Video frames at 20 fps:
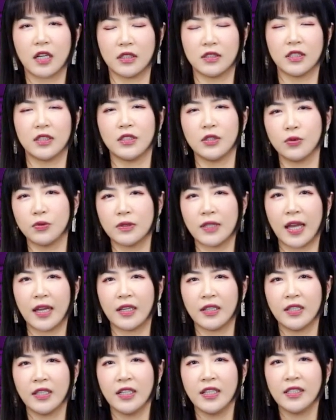当的优
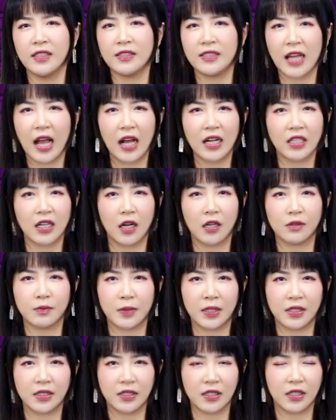待。家长
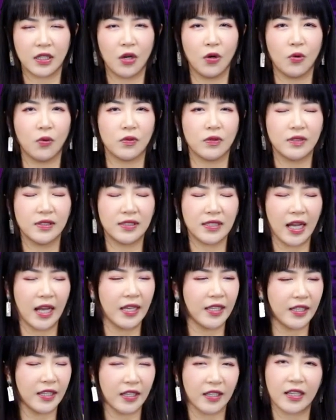们以后
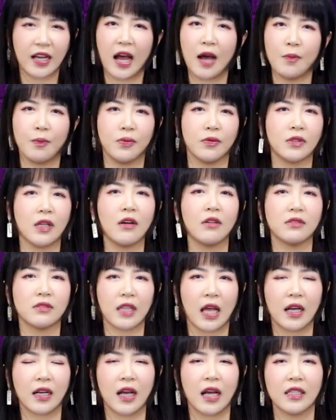再也看不到
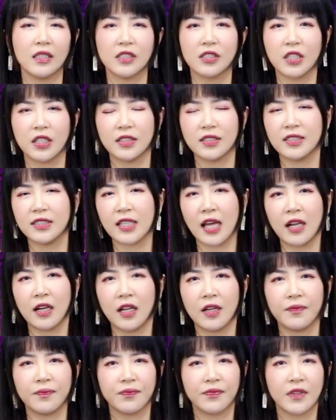难看的成绩单
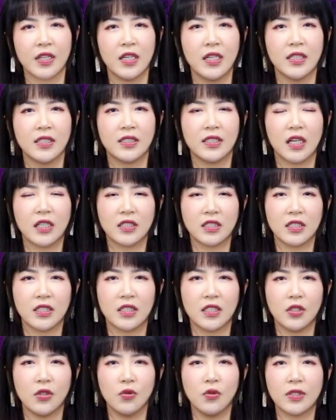了。像
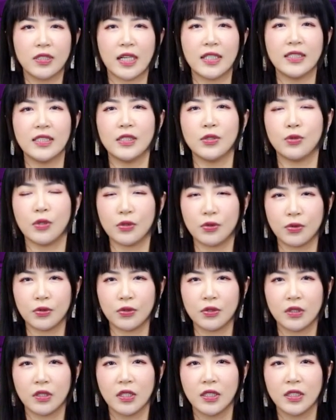是洛杉矶学
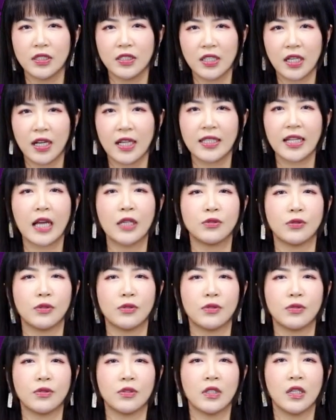区、圣安娜学
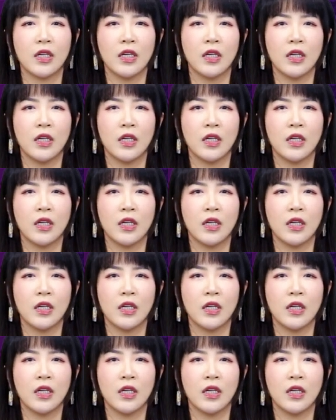区、